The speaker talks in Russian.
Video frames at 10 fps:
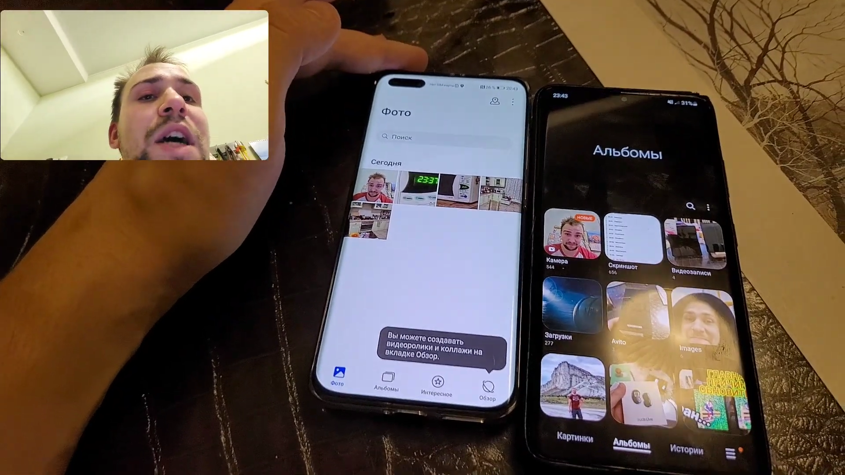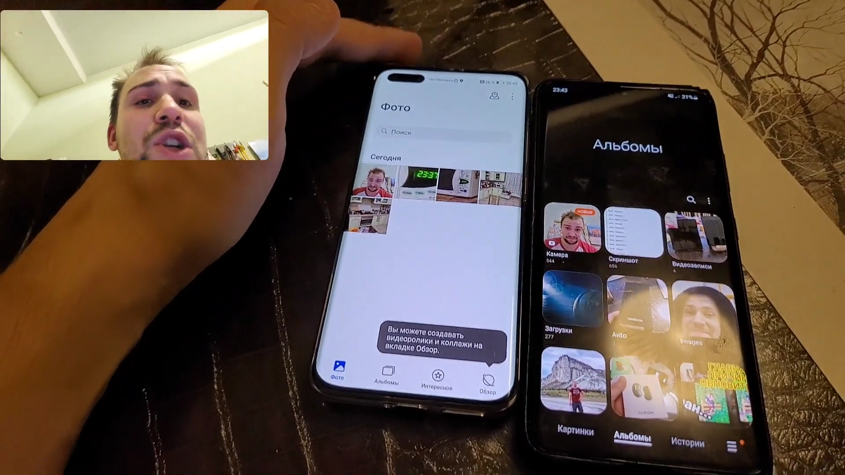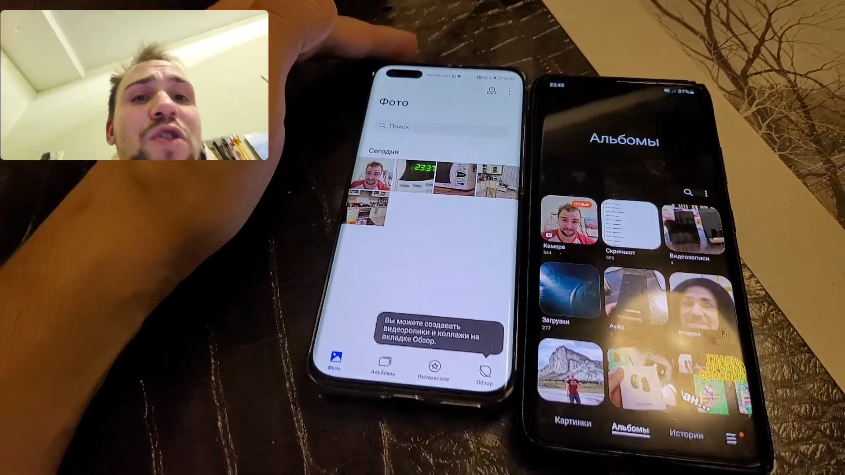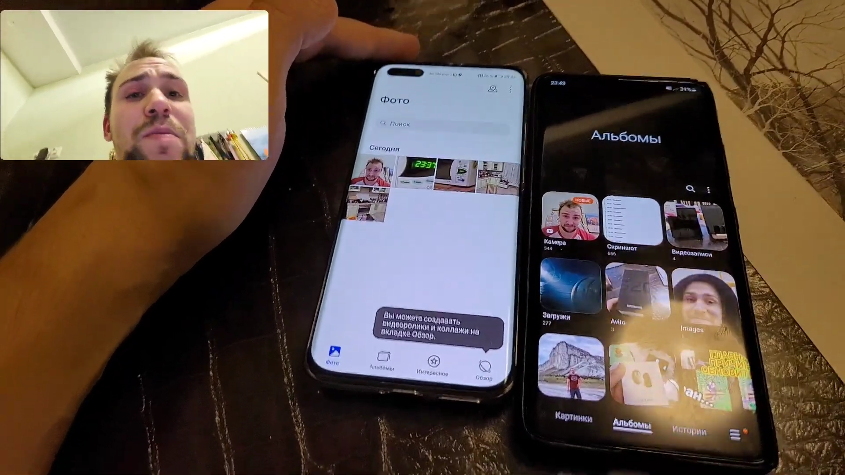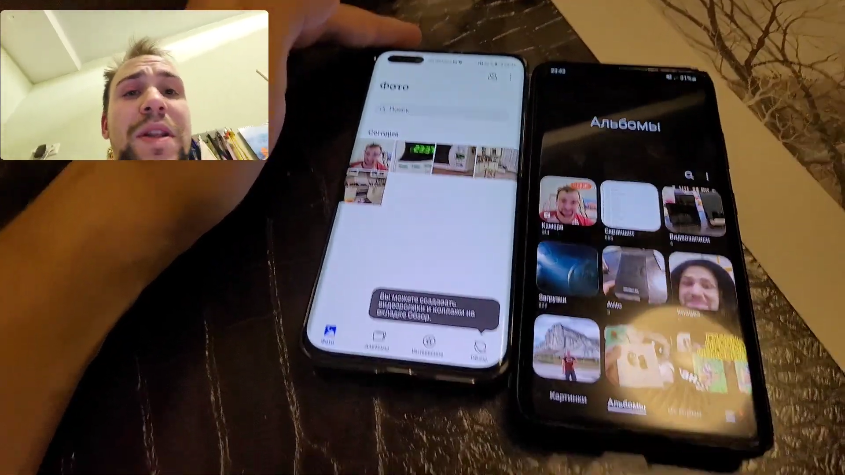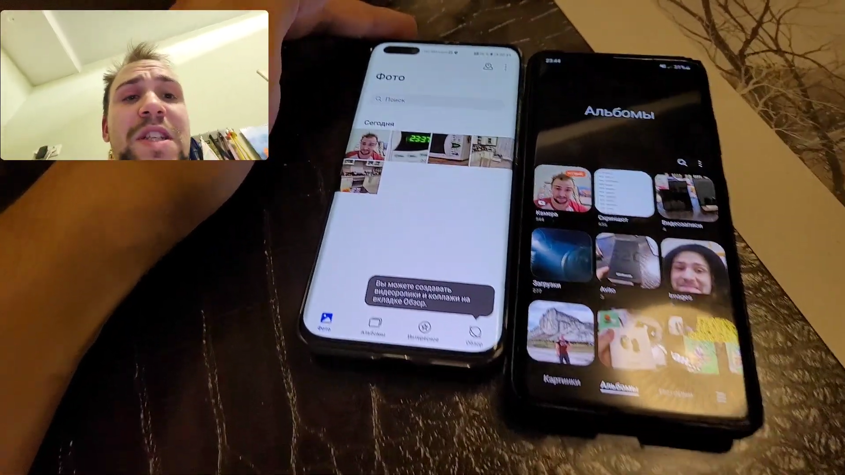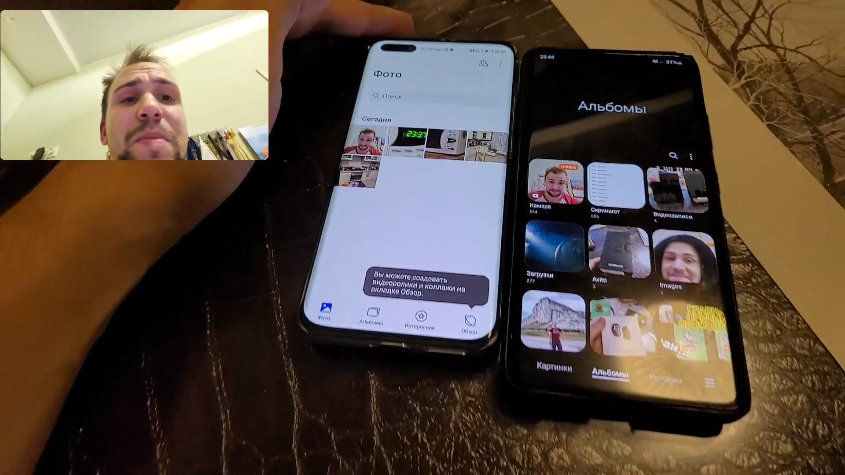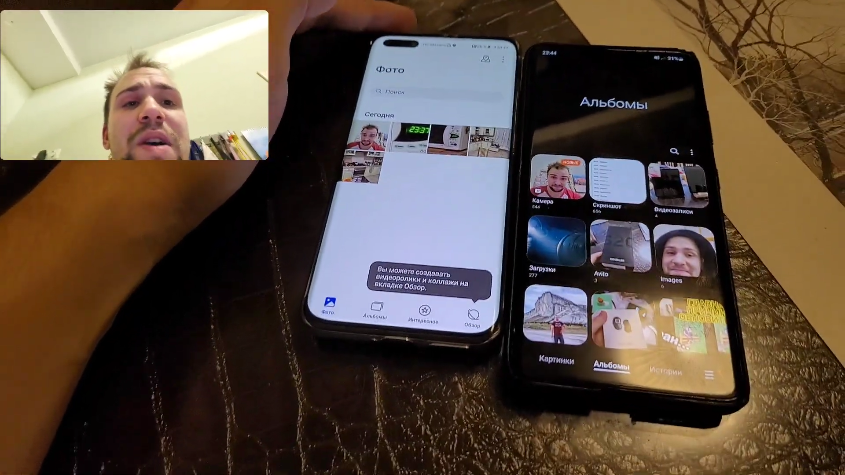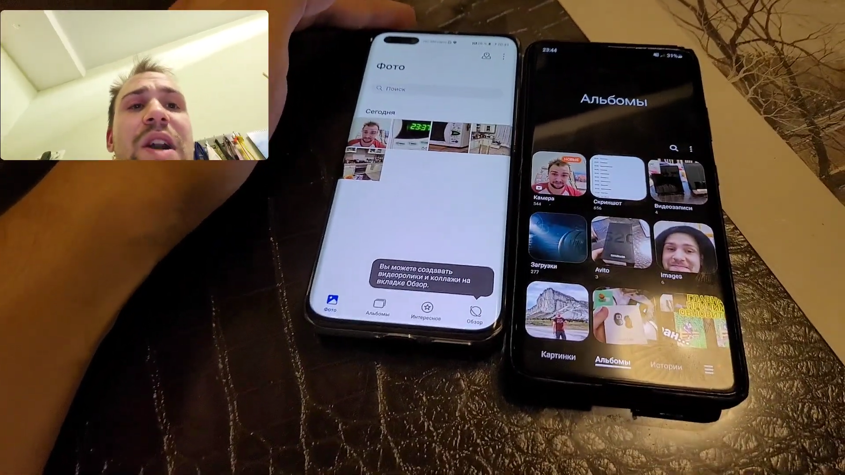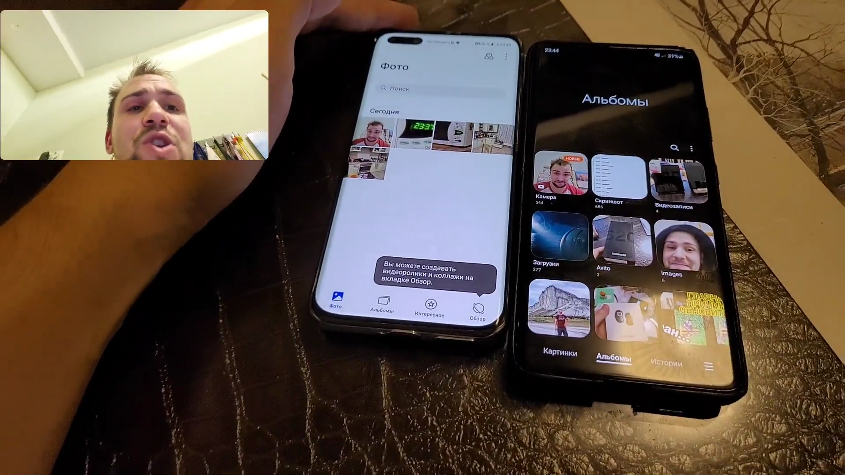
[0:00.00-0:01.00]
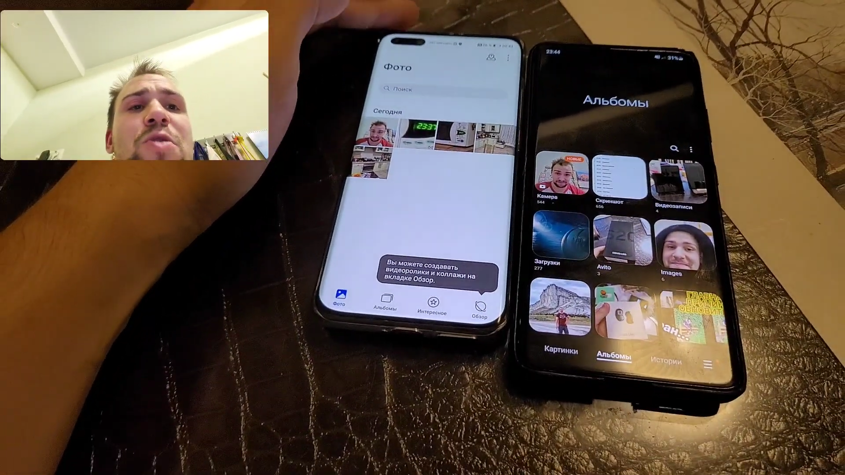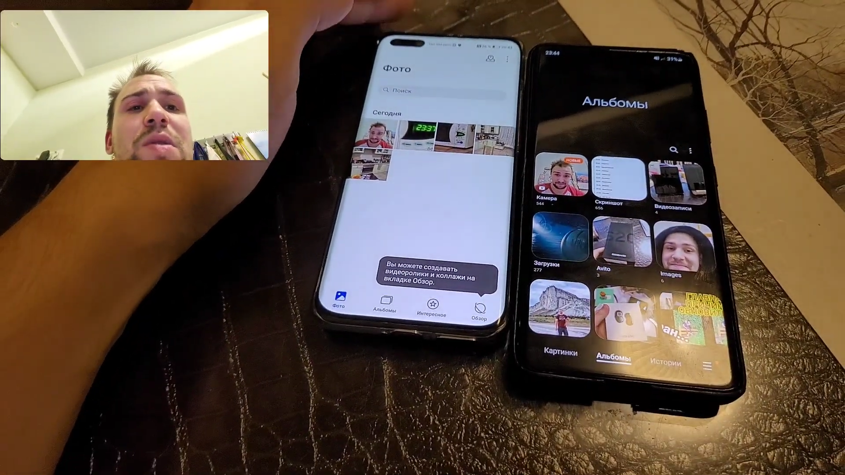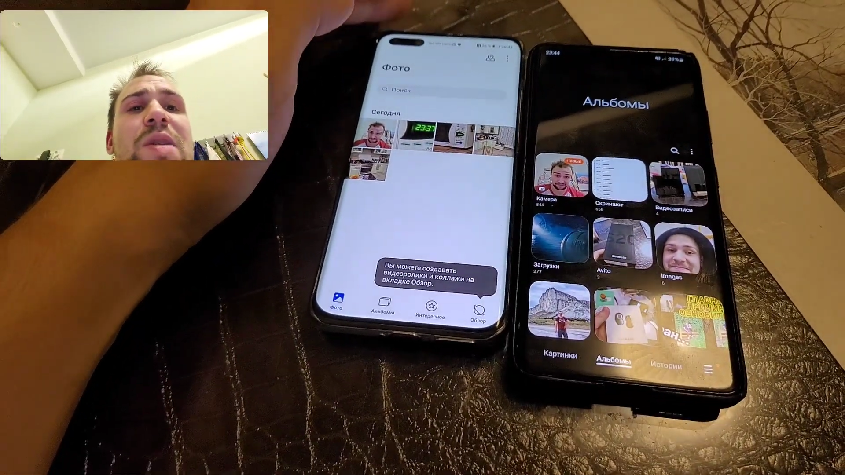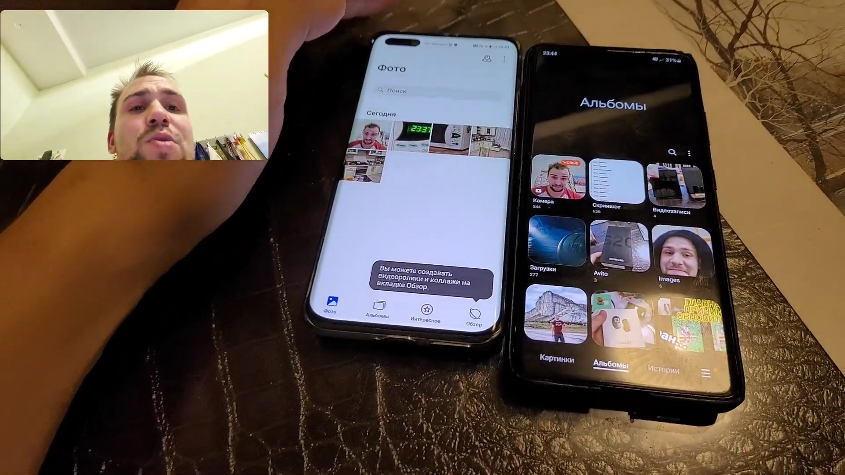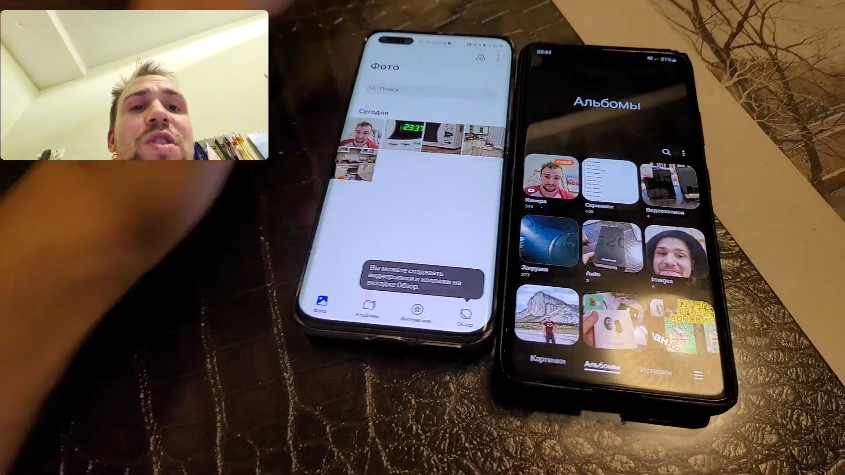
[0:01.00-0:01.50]
что в принципе хорошо,
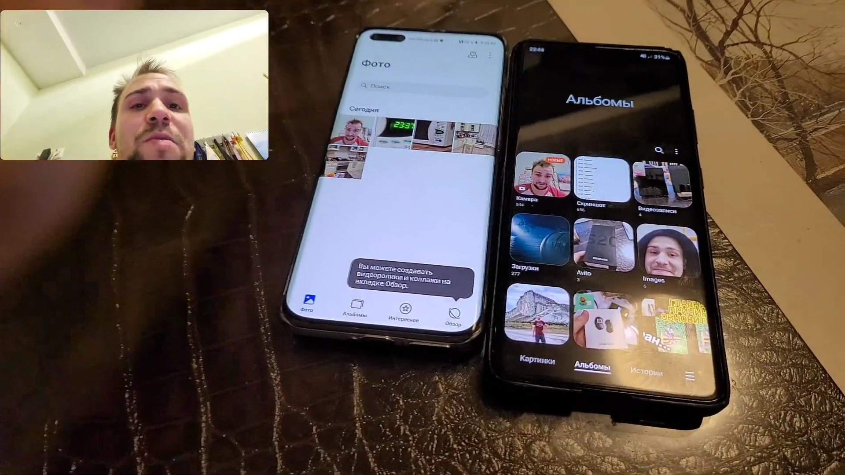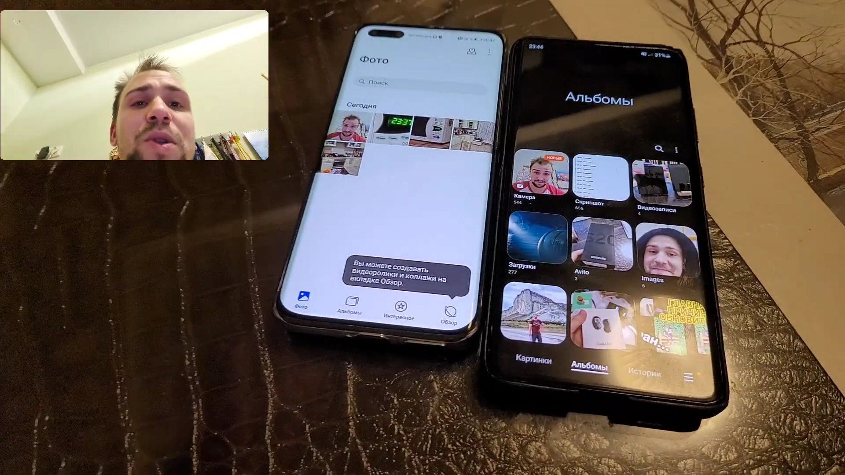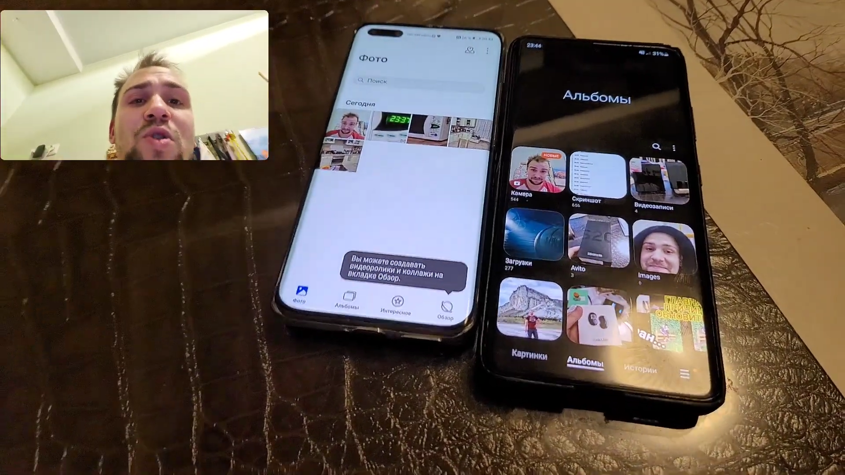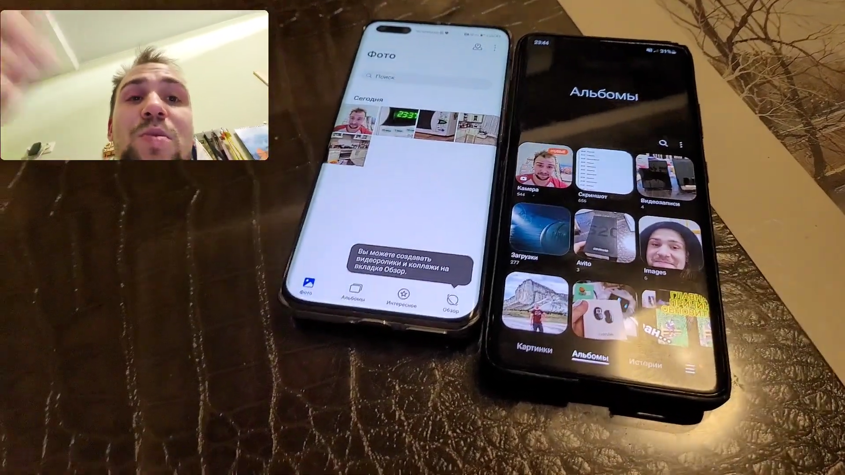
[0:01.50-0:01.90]
потому что в метро